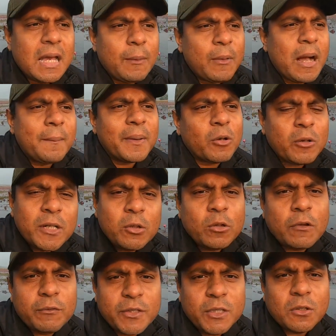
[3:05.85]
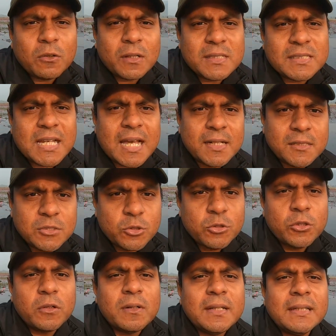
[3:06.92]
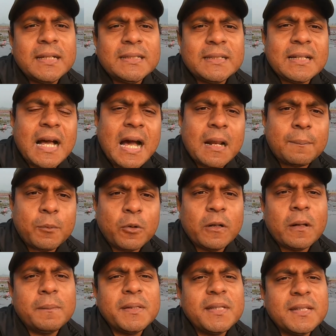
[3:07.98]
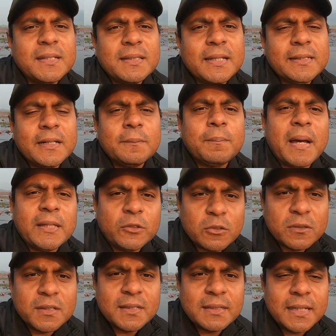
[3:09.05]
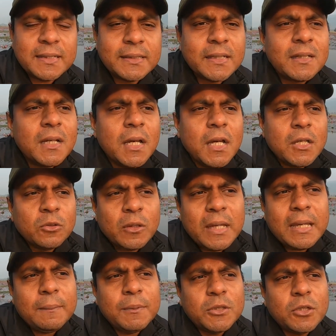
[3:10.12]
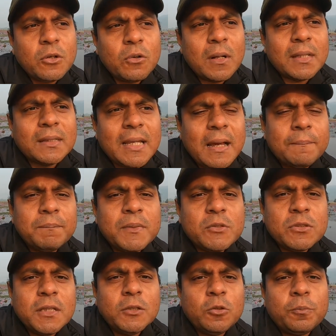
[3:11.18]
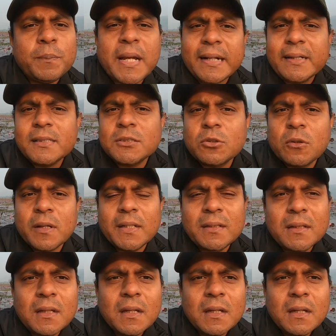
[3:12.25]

এবং আমার অনেকগুলো ভিডিও রয়েছে আর স্টুডিও রিলেটেড আর প্রোগ্রামিং রিলেটেড পাইথন রিলেটেড তো এই বিষয়গুলোতে আপনি যদি একটু প্র্যাকটিস করেন